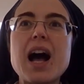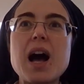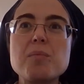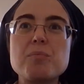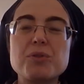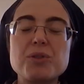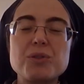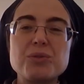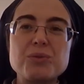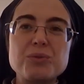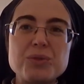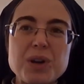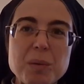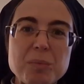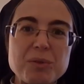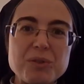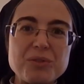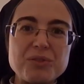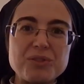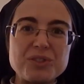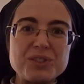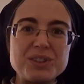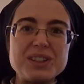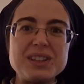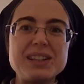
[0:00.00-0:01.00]
aprono una
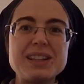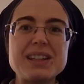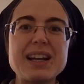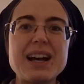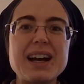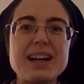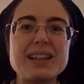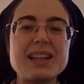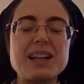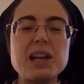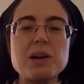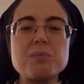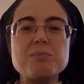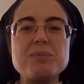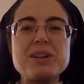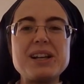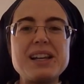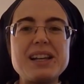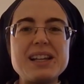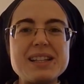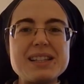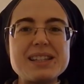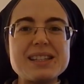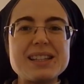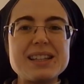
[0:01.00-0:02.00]
profondità nella
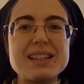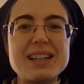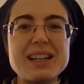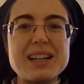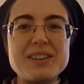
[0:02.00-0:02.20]
bellezza,